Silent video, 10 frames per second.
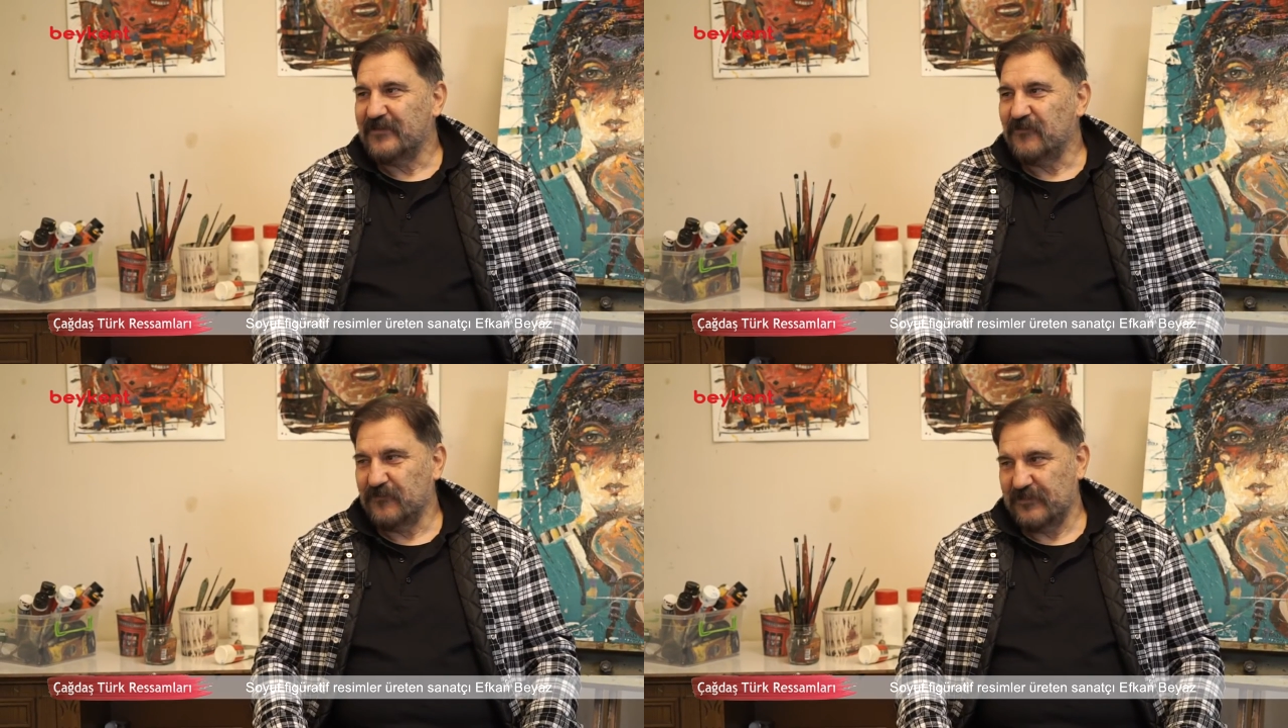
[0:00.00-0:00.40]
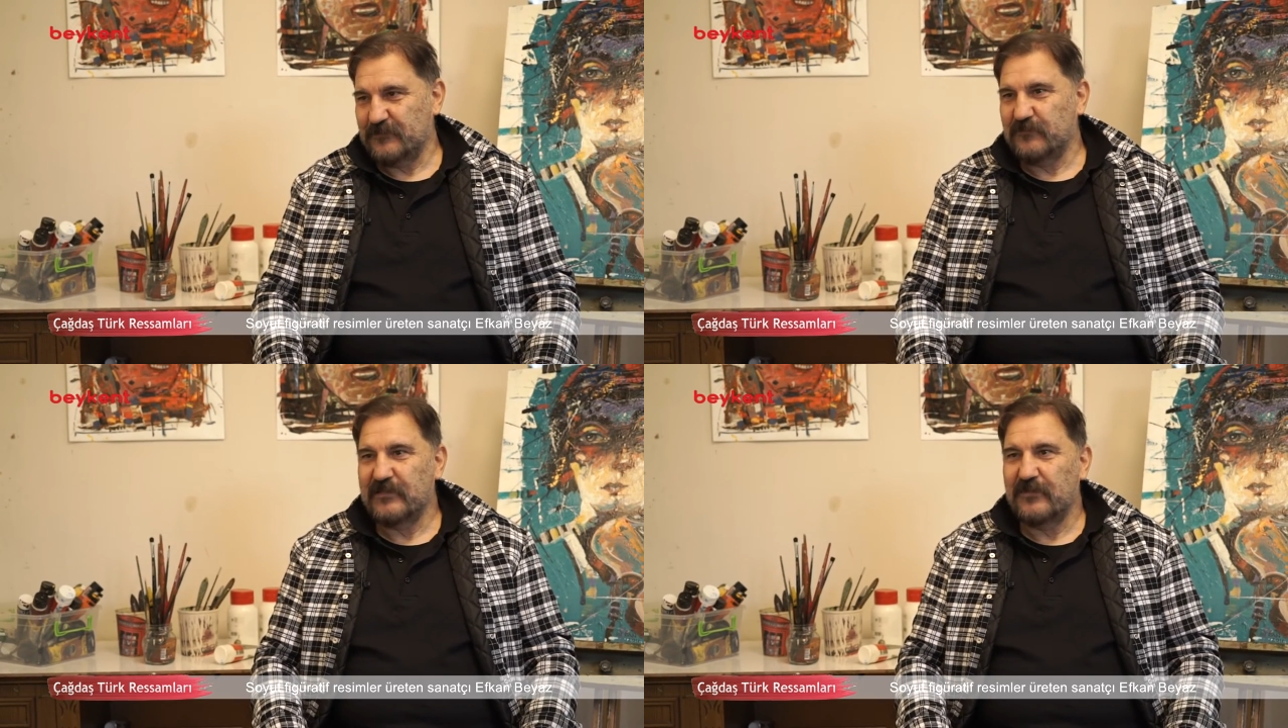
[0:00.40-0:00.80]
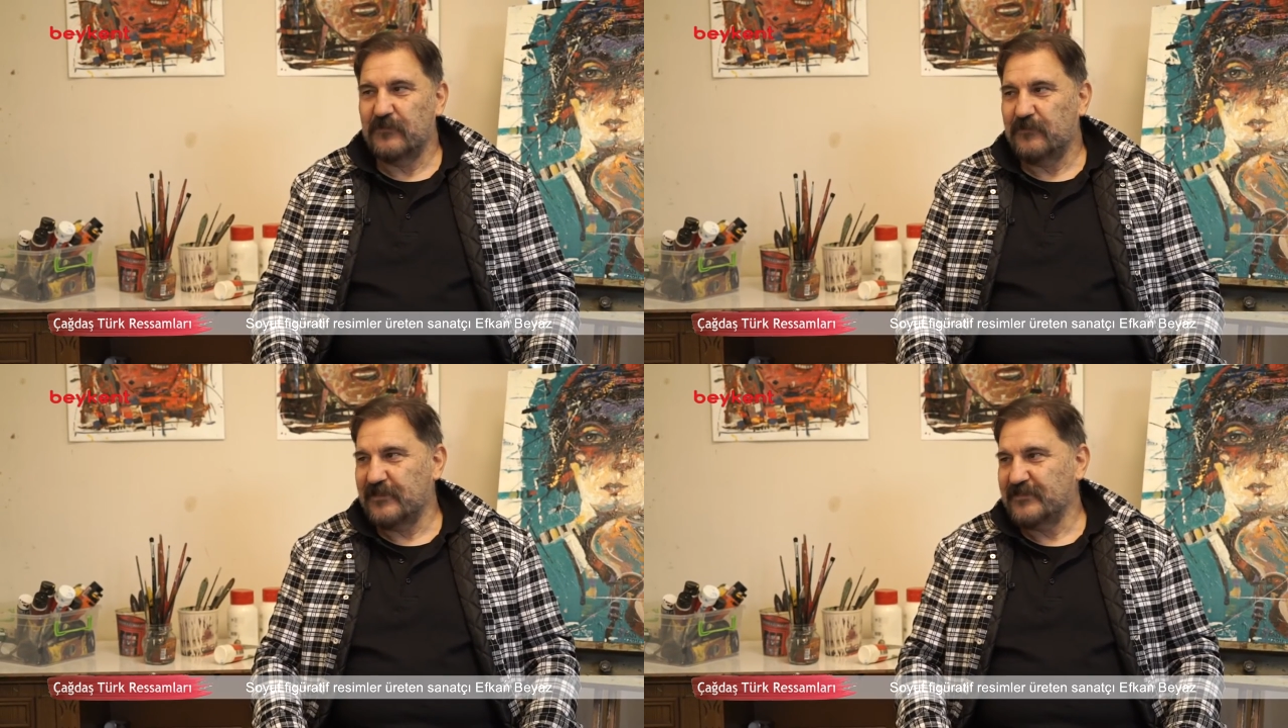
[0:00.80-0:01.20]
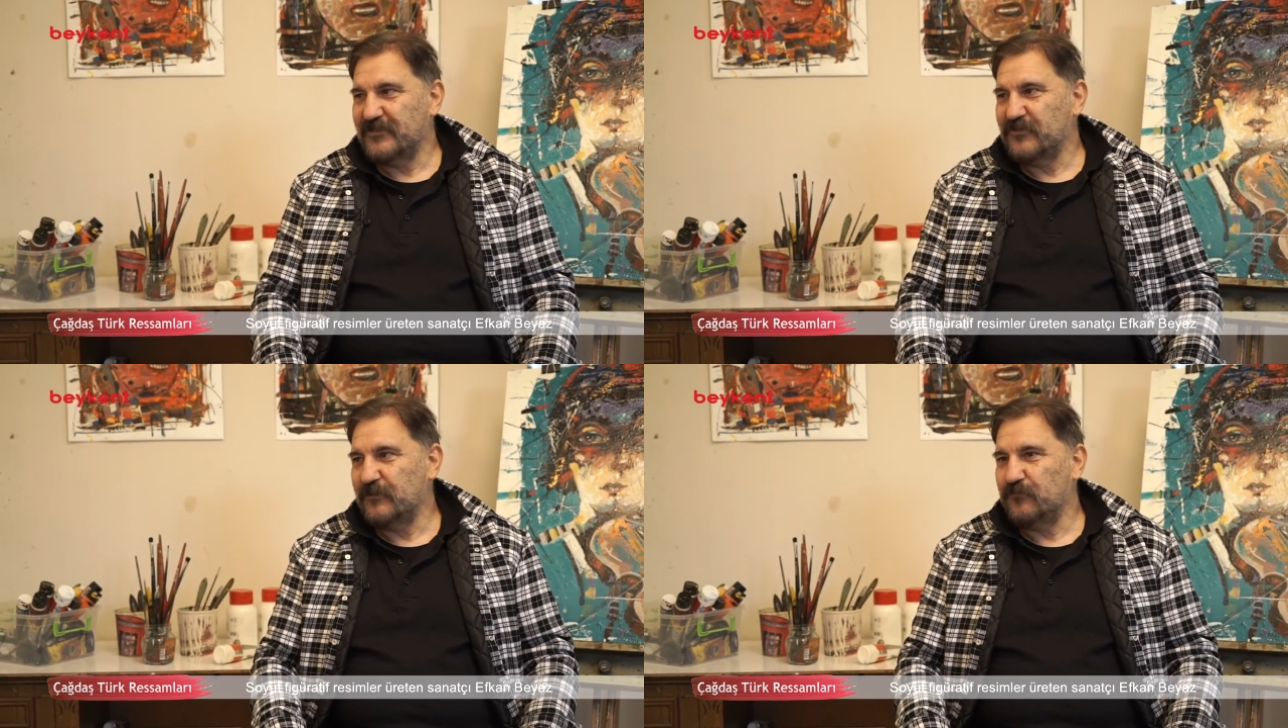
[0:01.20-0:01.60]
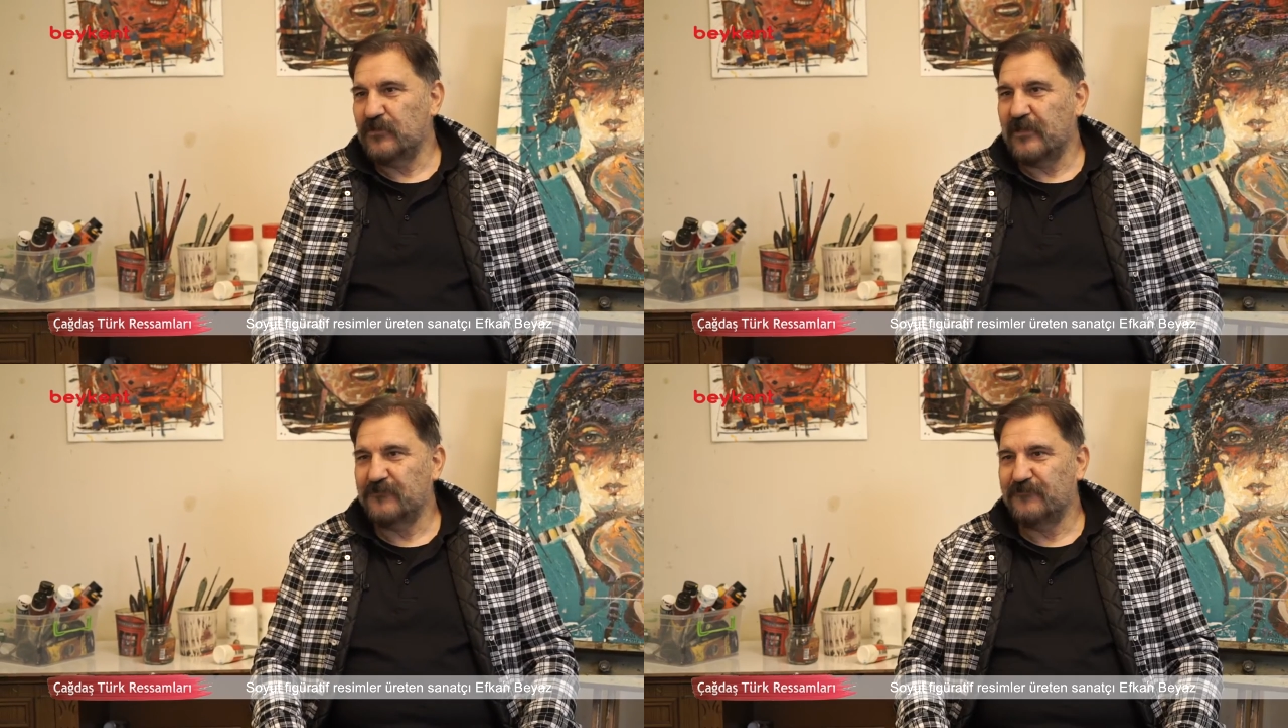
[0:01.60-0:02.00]
onun isminden de bahsedeceğim.
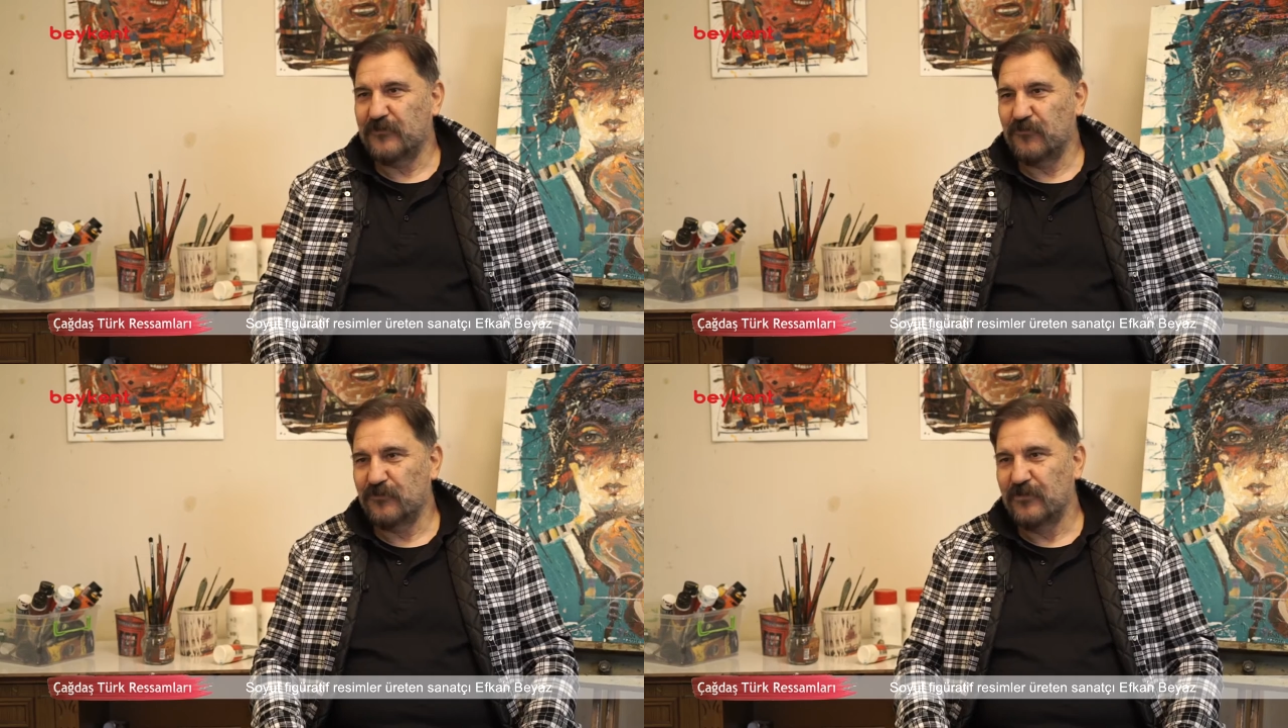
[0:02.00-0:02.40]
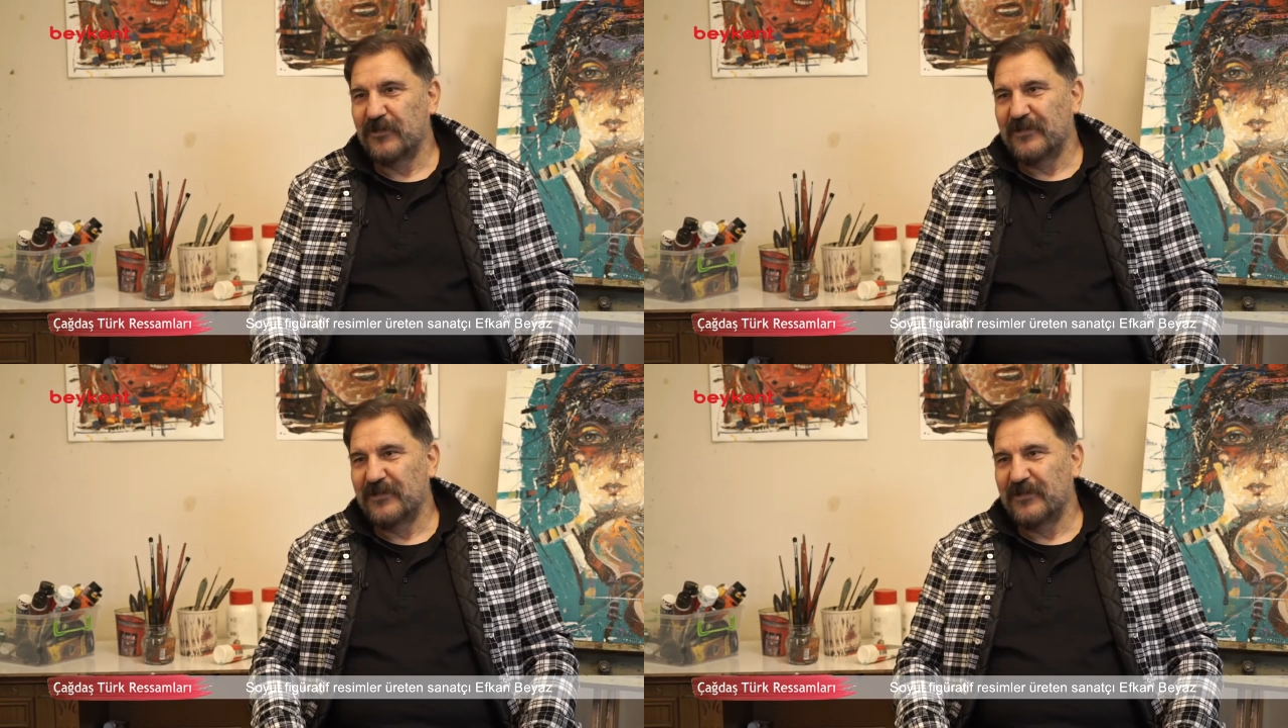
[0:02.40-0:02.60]
Bülent Varol, e,